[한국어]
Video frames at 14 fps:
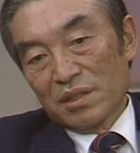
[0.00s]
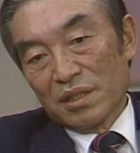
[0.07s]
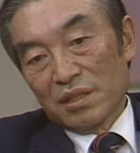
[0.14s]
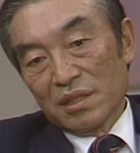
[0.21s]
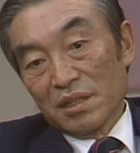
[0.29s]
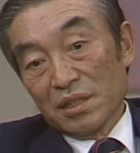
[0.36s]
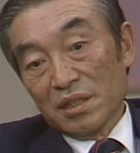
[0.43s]

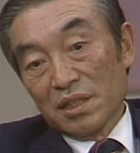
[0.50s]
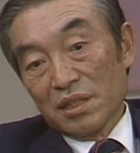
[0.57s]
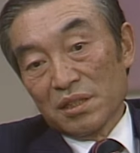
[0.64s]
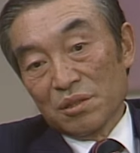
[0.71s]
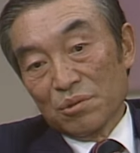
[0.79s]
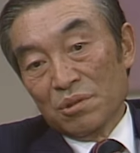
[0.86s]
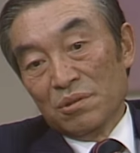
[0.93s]
생각한 게
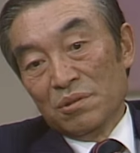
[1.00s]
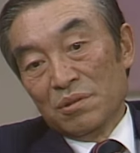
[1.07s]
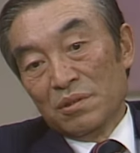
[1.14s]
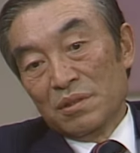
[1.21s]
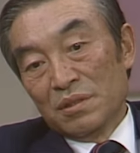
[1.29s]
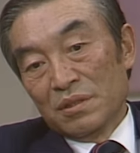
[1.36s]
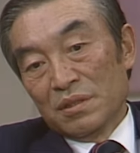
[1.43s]
아니고
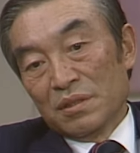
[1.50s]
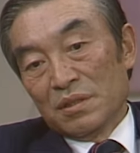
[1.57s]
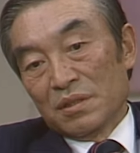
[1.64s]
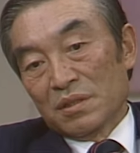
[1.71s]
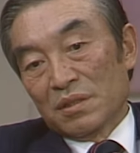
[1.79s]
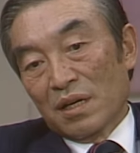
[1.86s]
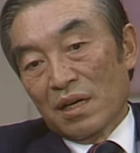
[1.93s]
아하.
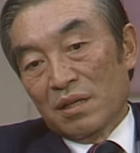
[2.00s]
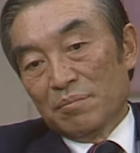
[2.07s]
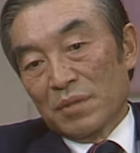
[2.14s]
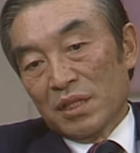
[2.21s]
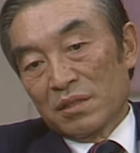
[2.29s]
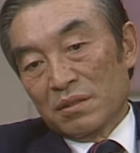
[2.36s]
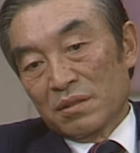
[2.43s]

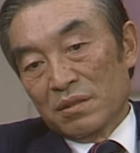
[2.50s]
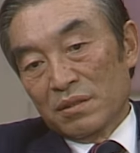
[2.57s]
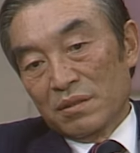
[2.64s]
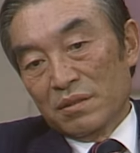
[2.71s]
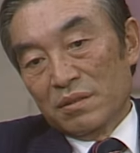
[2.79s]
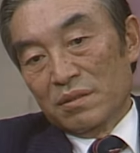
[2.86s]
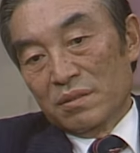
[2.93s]

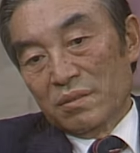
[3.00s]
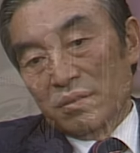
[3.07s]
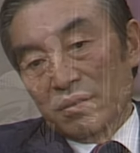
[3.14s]
다만